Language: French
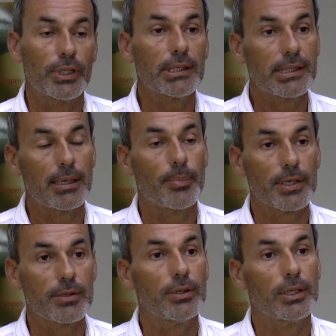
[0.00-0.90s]
dire si la
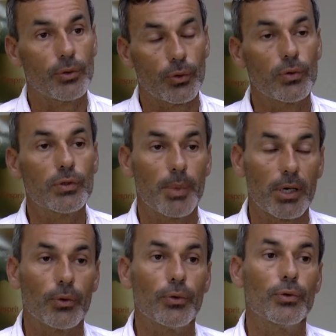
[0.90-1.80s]
personne est heureuse,
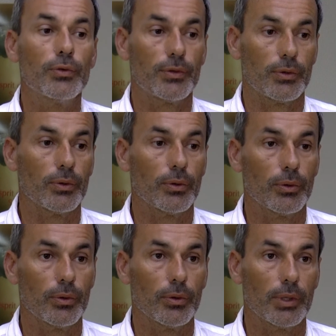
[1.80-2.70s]
malheureuse,
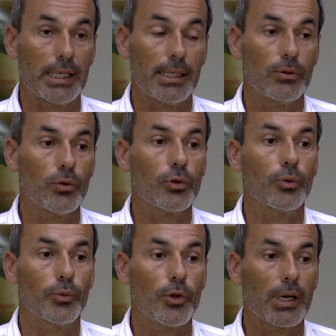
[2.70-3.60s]
euh, et donc
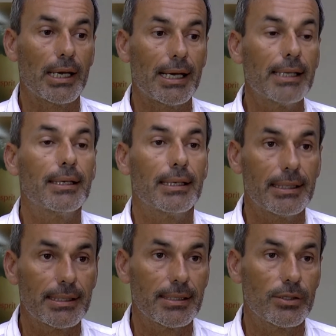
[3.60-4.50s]
dans l'aide à la
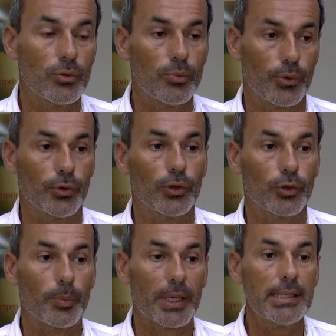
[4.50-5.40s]
décision pour une
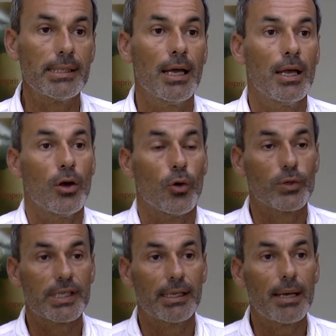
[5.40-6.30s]
entreprise,
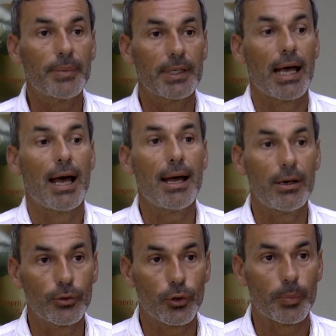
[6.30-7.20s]
on s'adapte à
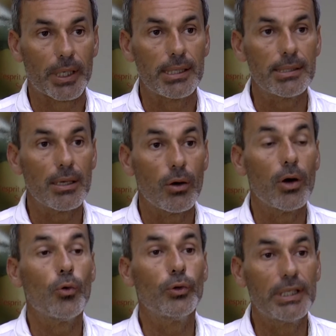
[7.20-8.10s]
l'entreprise,
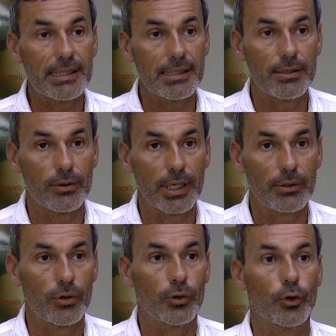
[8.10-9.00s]
au décisionnaire
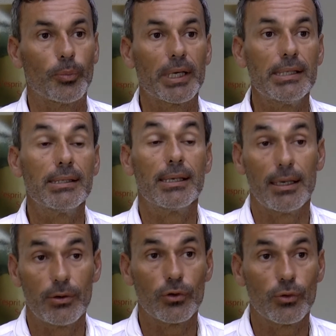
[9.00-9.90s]
de l'entreprise,
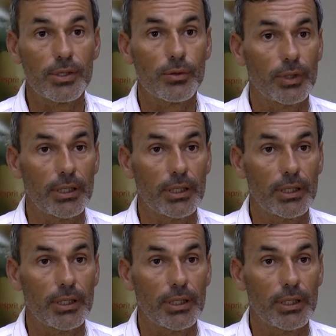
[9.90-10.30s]
quel que soit son